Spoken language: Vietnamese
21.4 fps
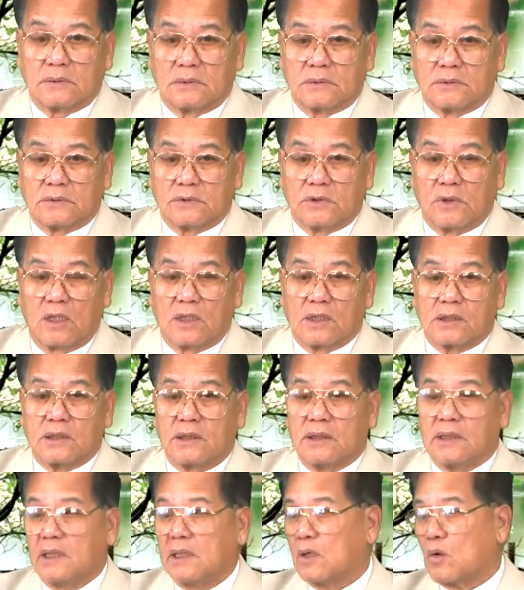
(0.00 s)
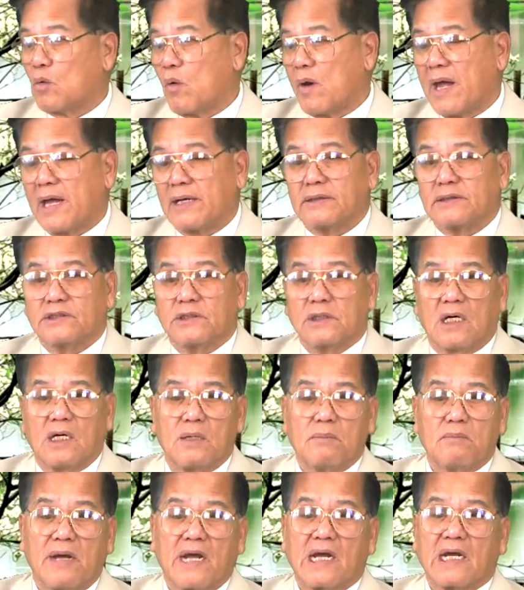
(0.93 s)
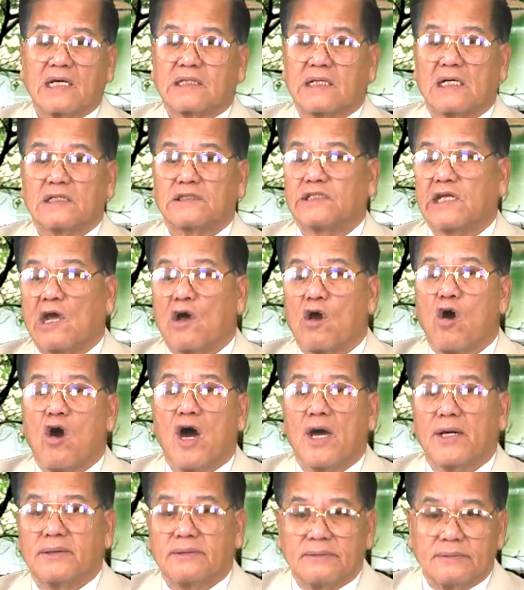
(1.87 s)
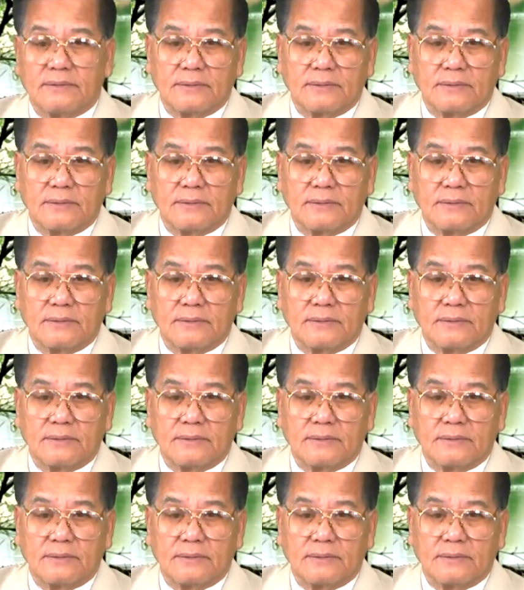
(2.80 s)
rồi cứ đi quen chơi mấy cái thằng trẻ con